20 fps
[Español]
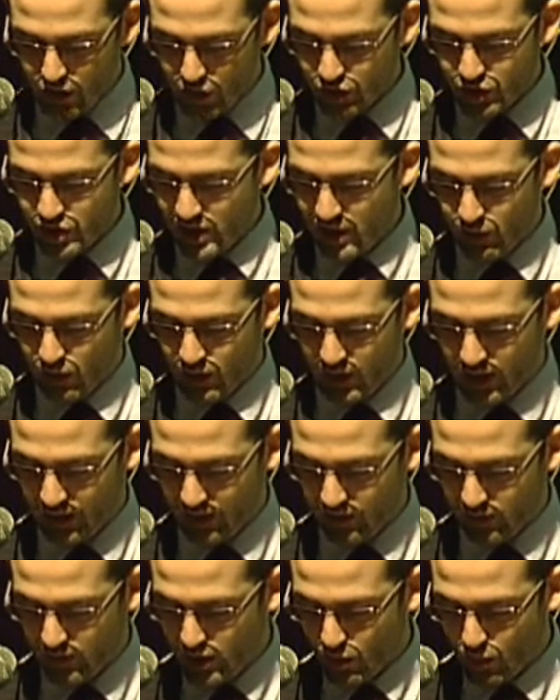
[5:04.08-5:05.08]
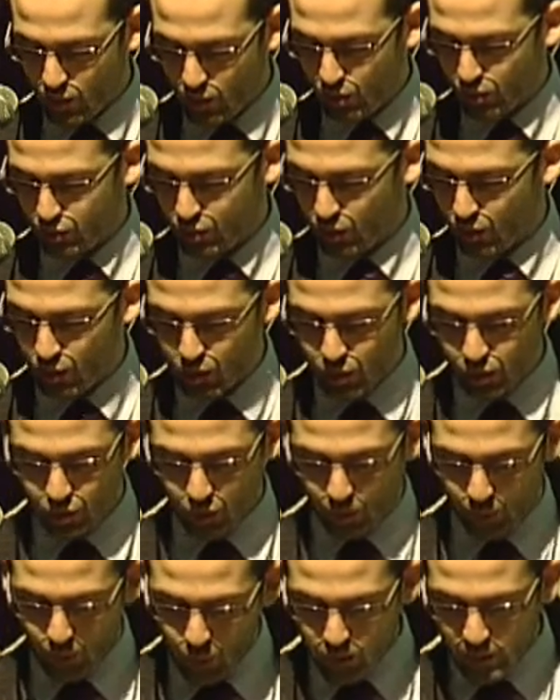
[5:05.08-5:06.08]
dioses a los que rendir culto,
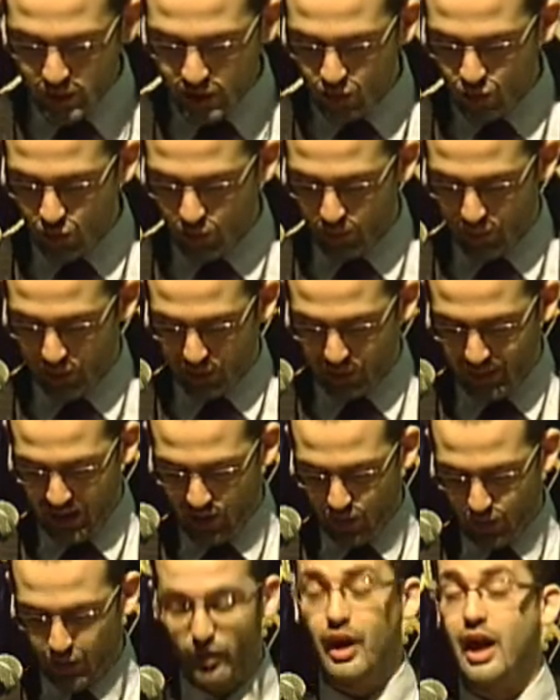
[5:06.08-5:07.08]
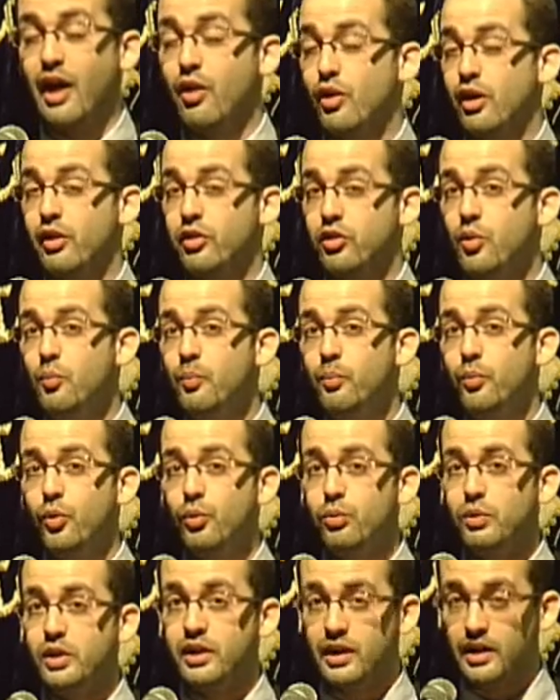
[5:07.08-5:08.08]
culto público y privado, adoración
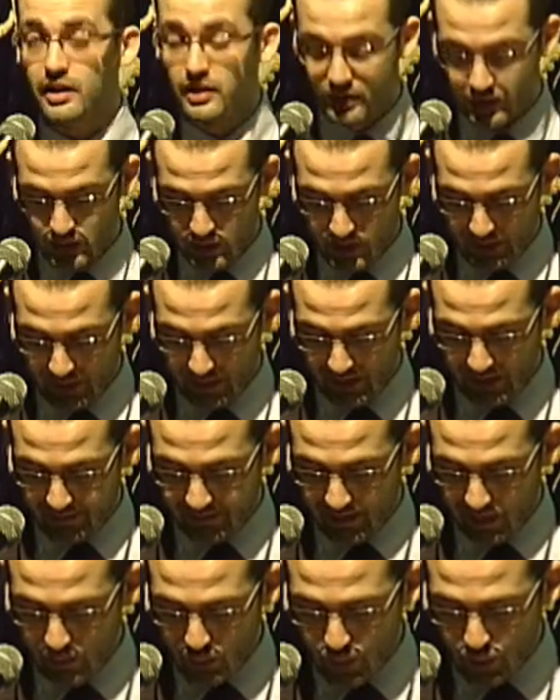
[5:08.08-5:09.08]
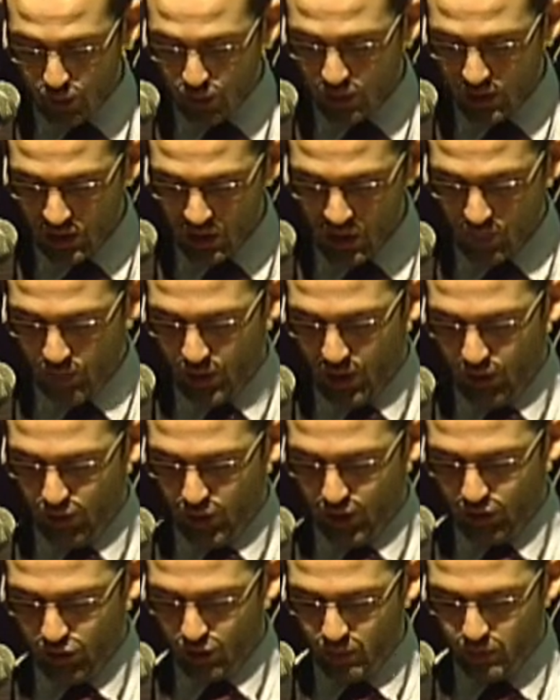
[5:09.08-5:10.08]
pública, en el templo, pero
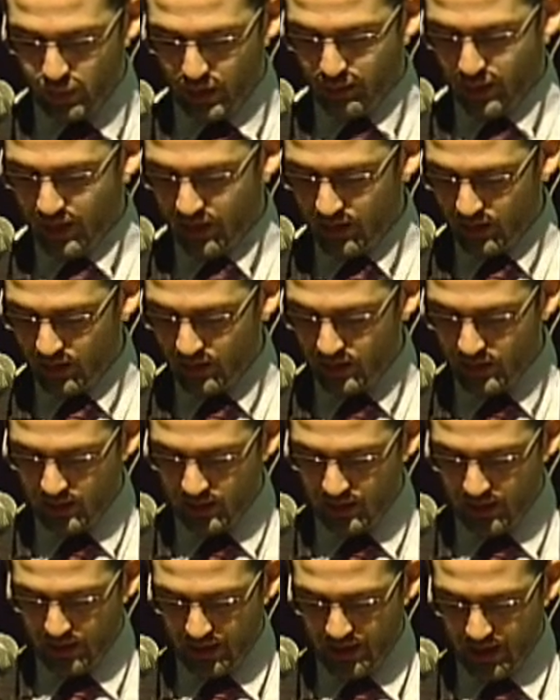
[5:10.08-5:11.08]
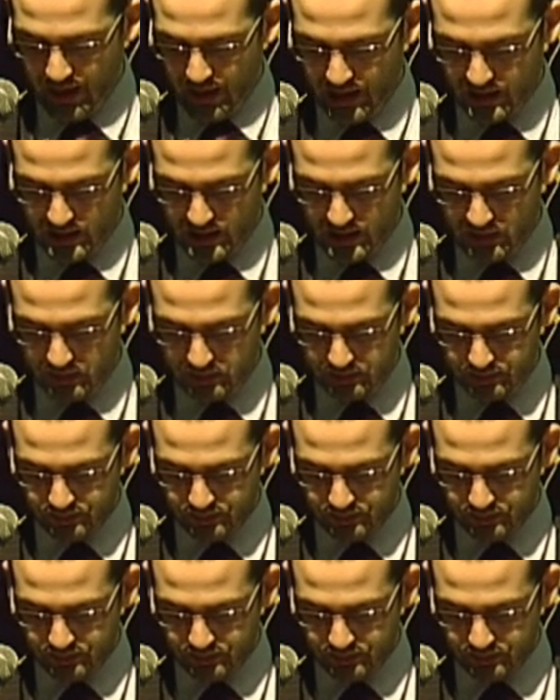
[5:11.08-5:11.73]
adoración privada en la casa.